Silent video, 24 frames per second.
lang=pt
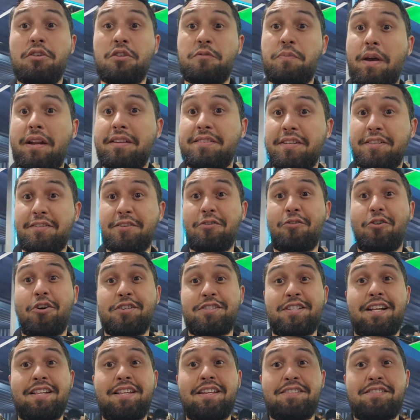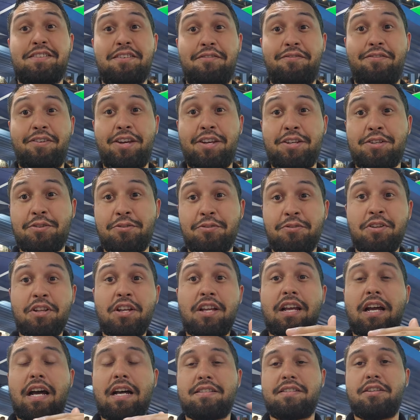Espero que vocês tenham gostado desse vídeo.
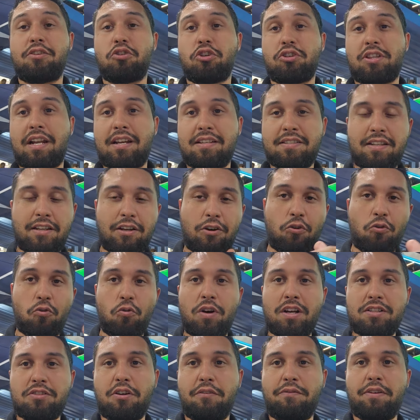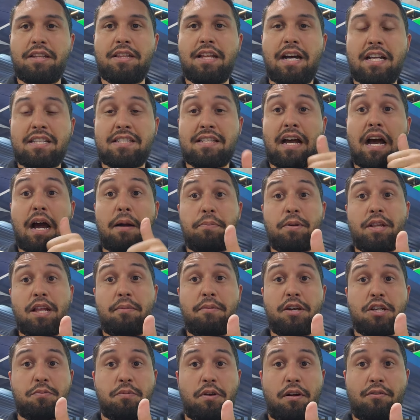Assim, estou trazendo algumas novidades
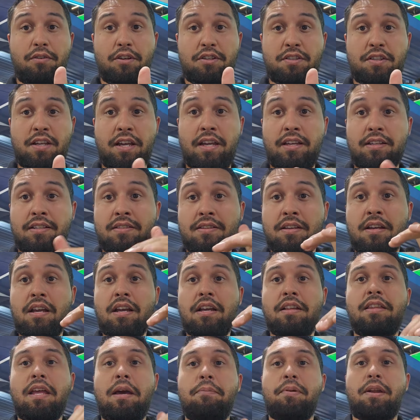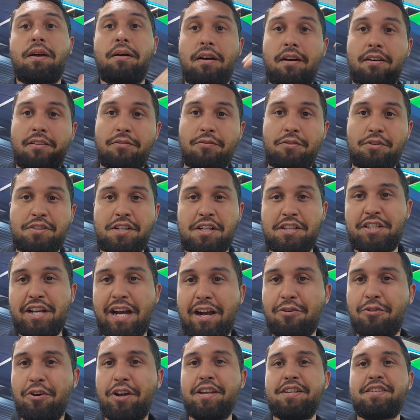rapidamente para vocês, né, para vocês já
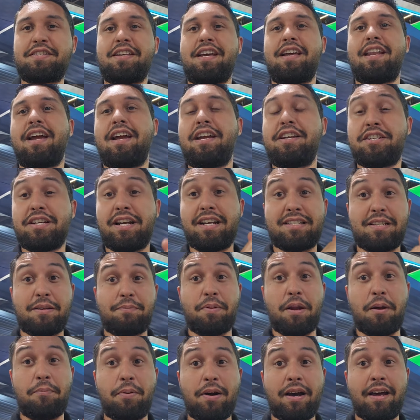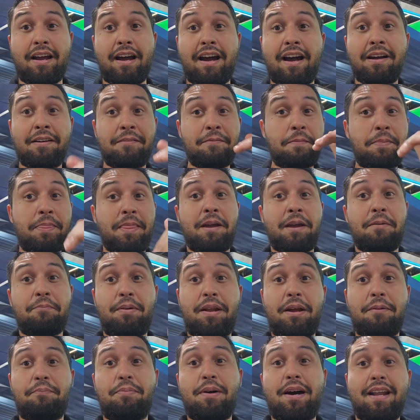conhecerem aí, já se preparar.
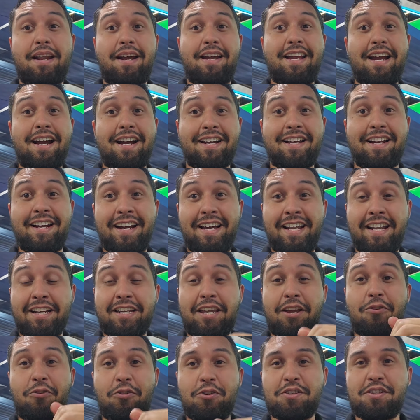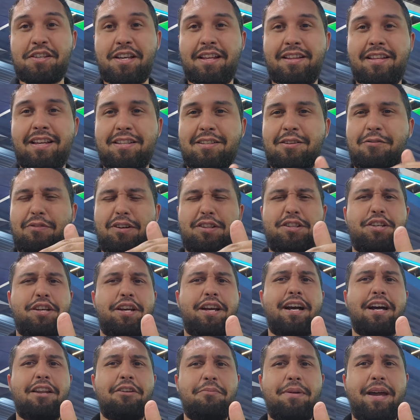Prepara aí a grana, que com certeza quando
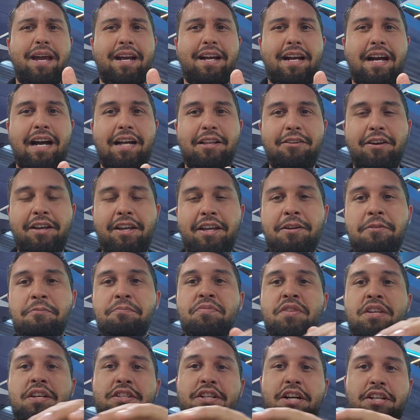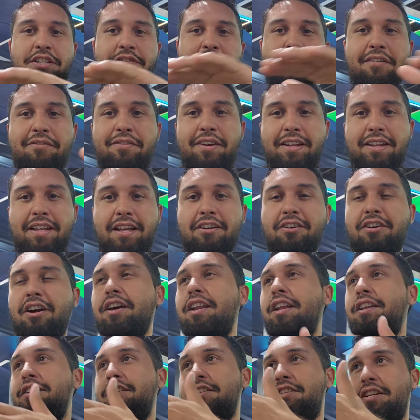chegar no mercado aí, já estiver vendendo, que eu
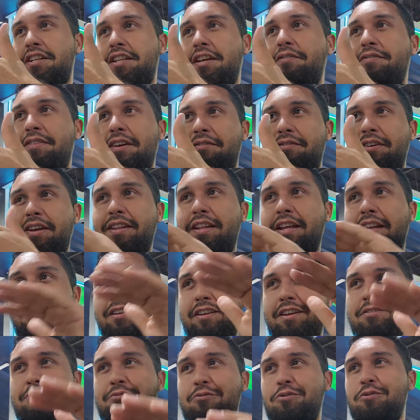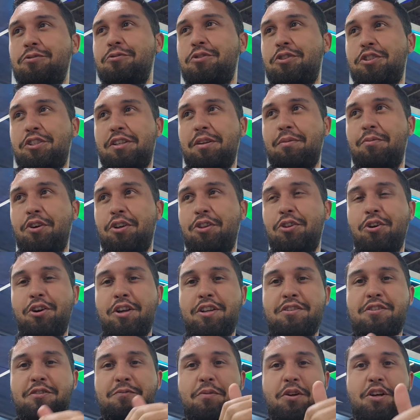acredito que já deve estar tá vendendo aí nos
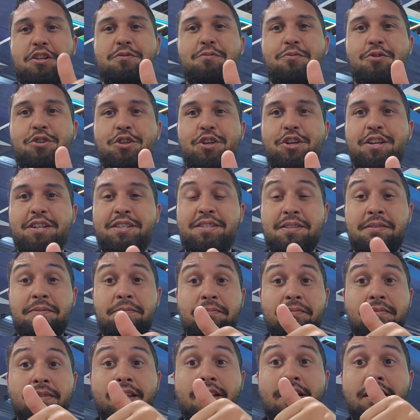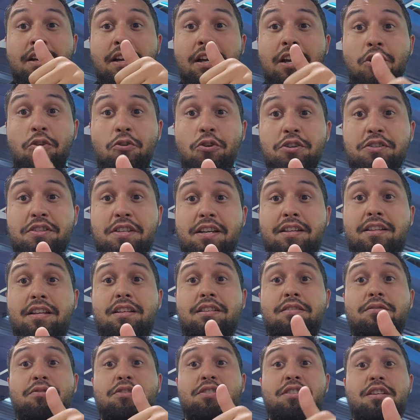distribuidores nos próximos dias. Com
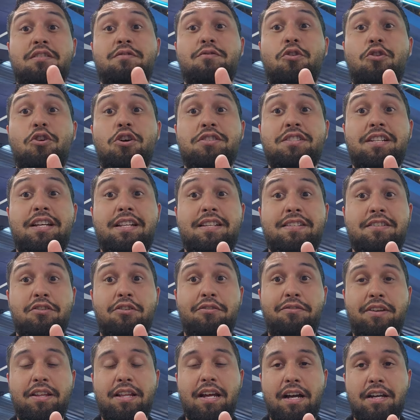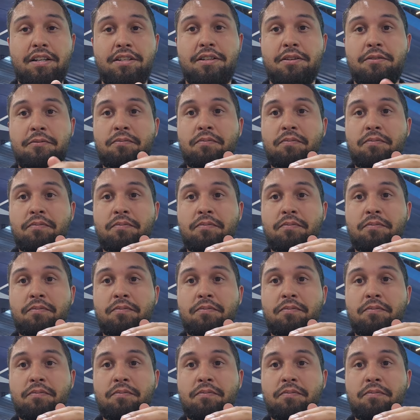certeza vocês vão gostar dessa novidade.